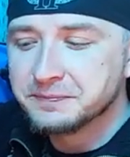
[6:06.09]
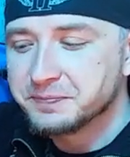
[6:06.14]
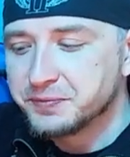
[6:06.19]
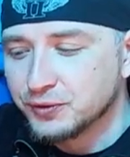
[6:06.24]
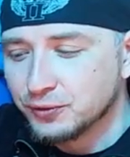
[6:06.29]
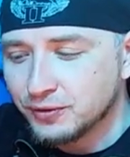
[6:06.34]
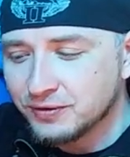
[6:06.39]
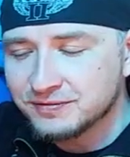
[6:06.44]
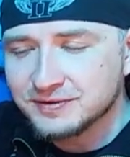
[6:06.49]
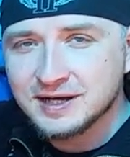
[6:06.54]

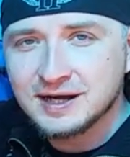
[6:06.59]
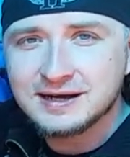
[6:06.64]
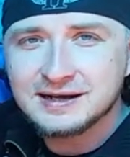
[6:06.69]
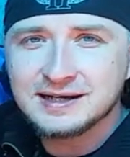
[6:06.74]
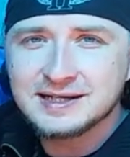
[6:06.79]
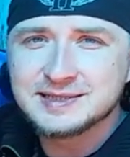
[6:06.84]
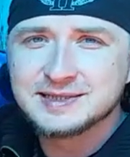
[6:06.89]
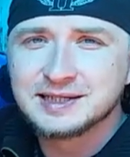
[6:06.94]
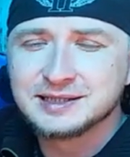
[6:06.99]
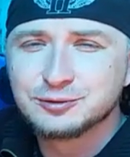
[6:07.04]
но в
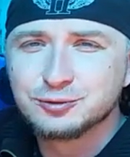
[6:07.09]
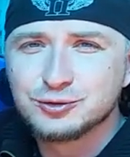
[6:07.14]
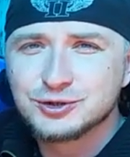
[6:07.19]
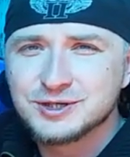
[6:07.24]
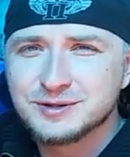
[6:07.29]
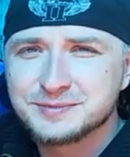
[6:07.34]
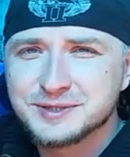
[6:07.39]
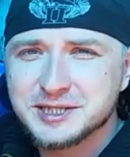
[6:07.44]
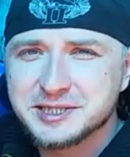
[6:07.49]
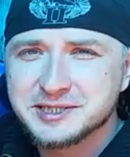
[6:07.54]
гораздо
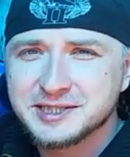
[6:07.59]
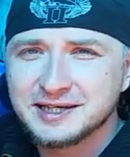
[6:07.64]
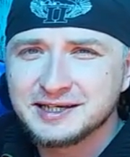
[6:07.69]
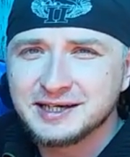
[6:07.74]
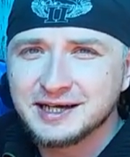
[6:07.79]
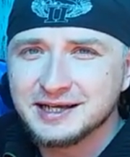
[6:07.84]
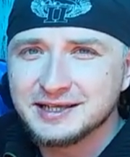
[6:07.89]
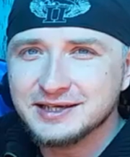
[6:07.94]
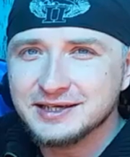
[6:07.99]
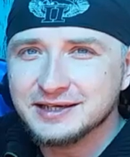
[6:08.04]
лучшем
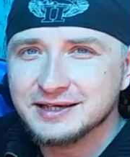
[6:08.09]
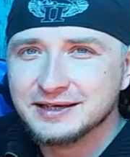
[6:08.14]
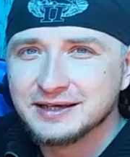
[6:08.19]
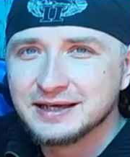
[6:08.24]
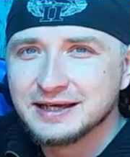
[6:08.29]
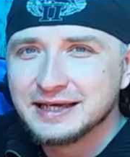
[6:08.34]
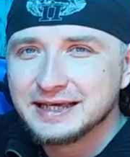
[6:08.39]
состоянии.